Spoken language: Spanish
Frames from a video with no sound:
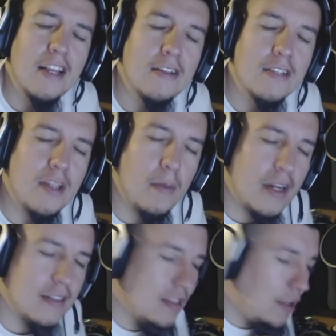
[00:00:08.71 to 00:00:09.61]
¿Qué transita mi
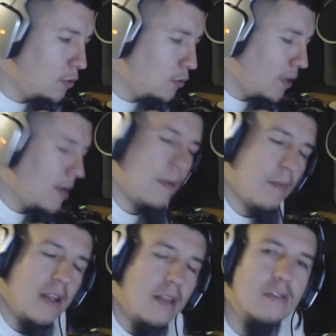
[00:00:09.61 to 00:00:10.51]
racita youtubera?
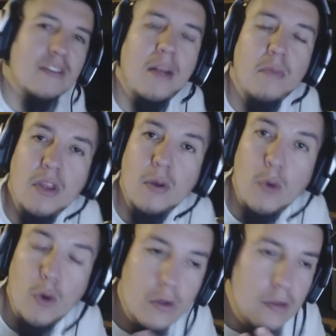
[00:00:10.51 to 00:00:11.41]
Bienvenidos al
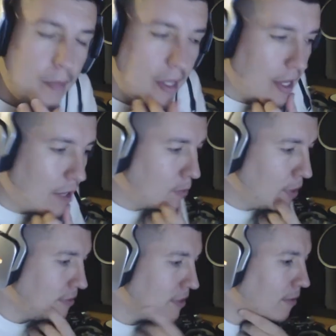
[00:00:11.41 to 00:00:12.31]
videoblog dominguero.
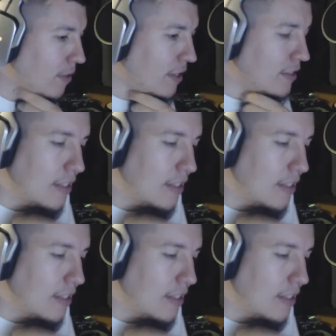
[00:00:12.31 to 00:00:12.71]
Bueno, esta vez